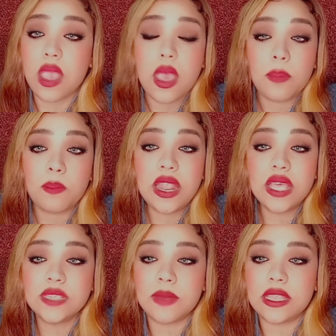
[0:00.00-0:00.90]

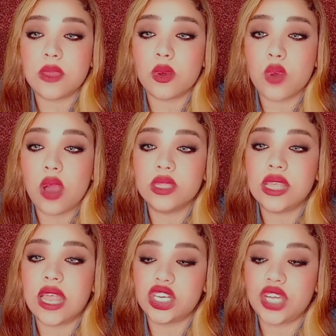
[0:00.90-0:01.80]
بالنسبة للتوقعات
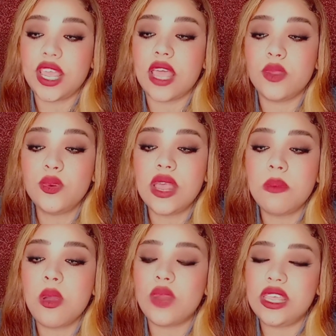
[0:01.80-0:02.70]
العشرية الأولى
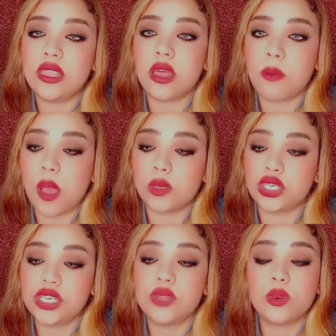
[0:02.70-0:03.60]
مواليد 24
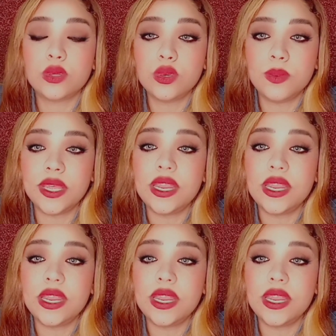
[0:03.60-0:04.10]
أكتوبر